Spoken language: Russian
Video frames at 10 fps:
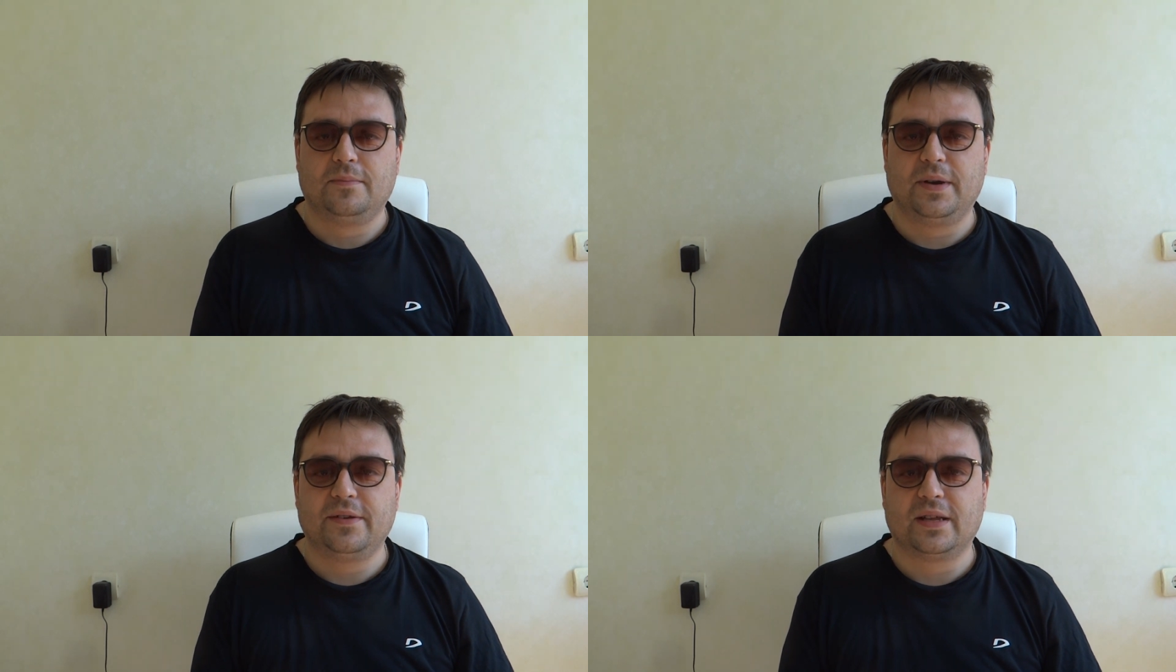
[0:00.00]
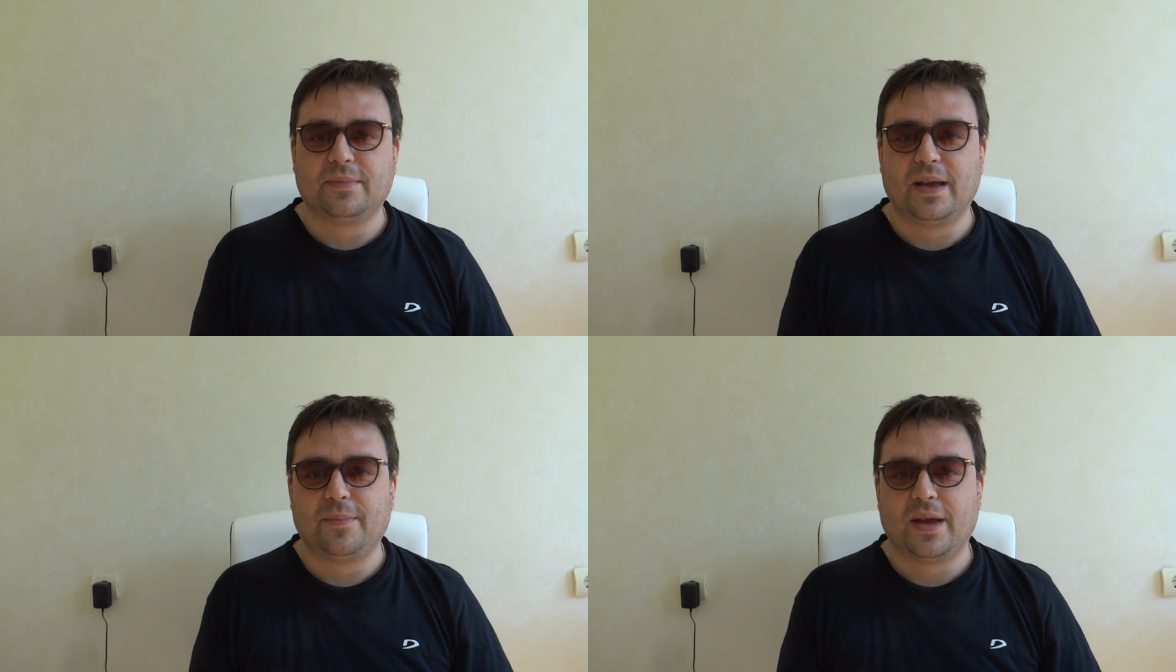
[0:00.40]
Привет,
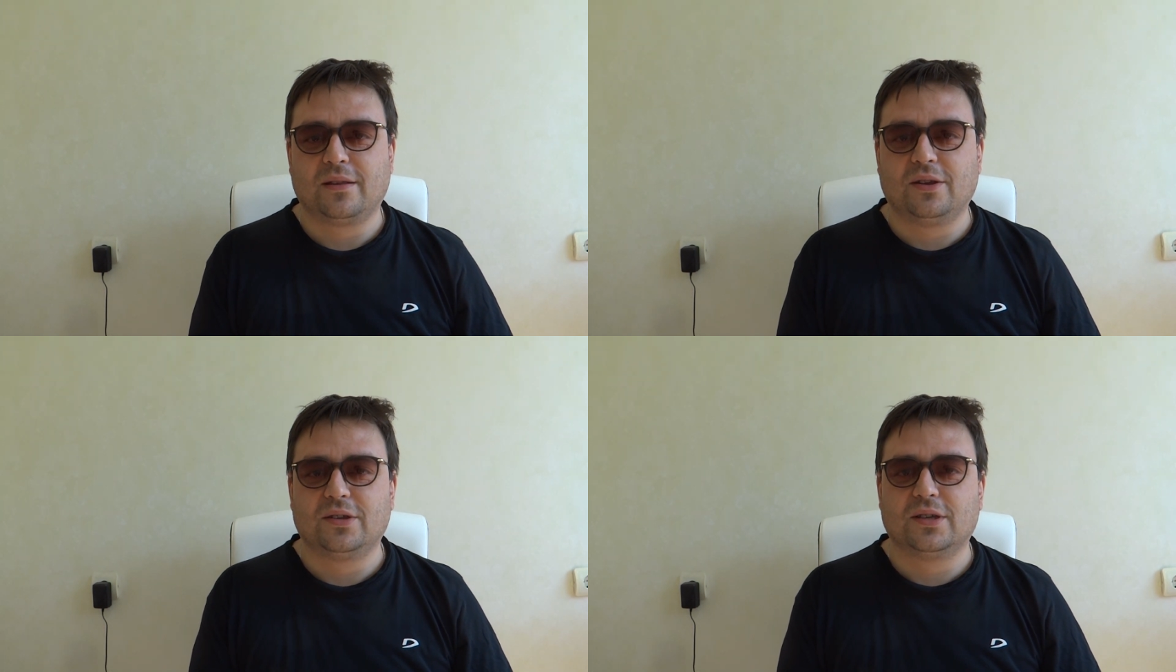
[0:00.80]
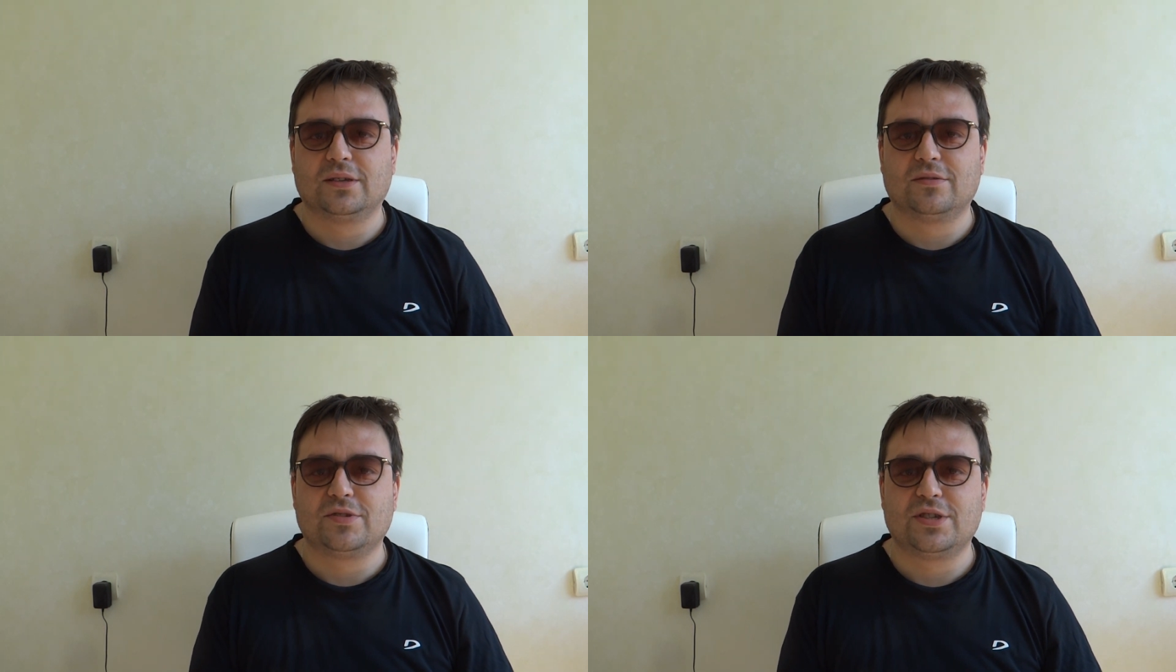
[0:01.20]
мои
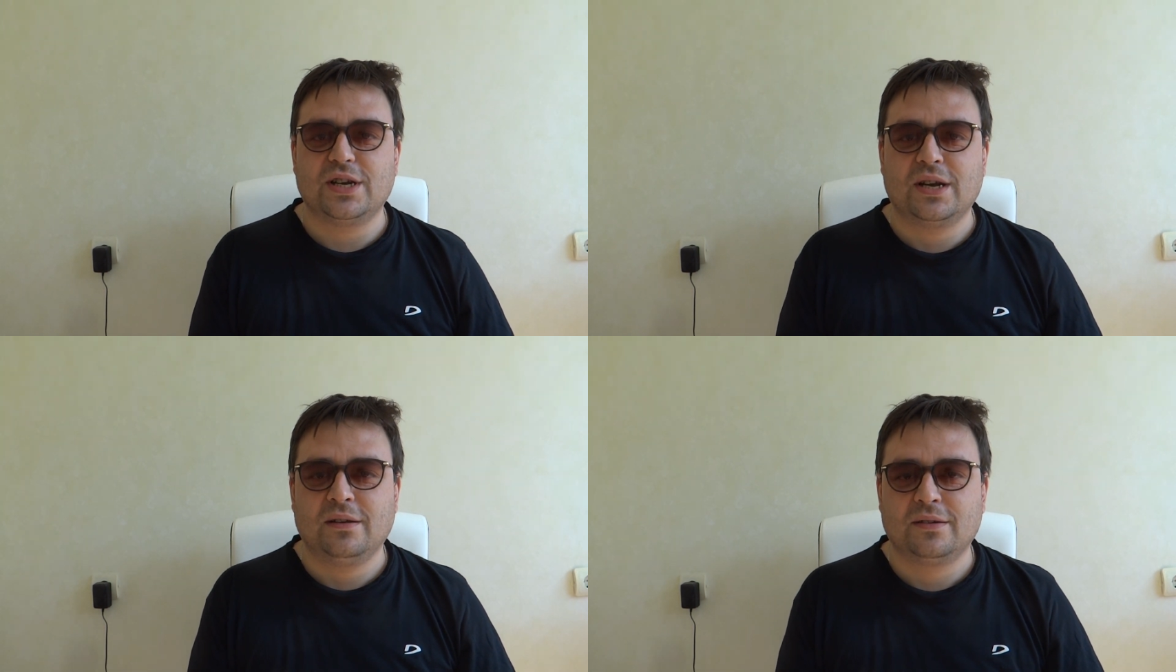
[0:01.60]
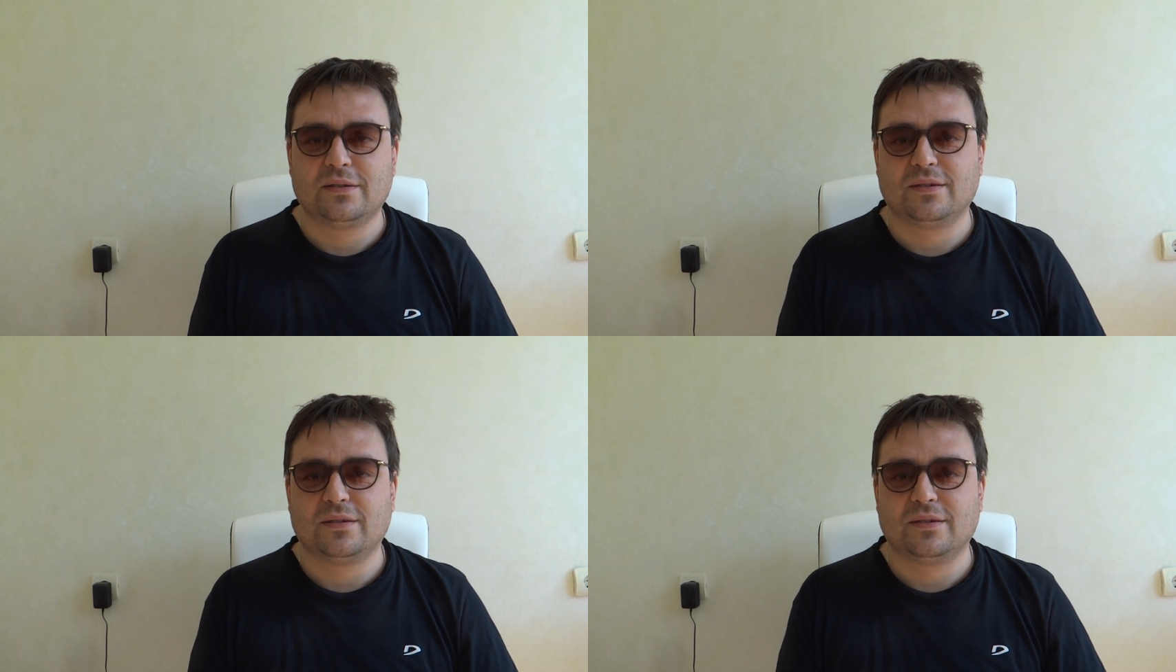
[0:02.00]
биатлонные друзья.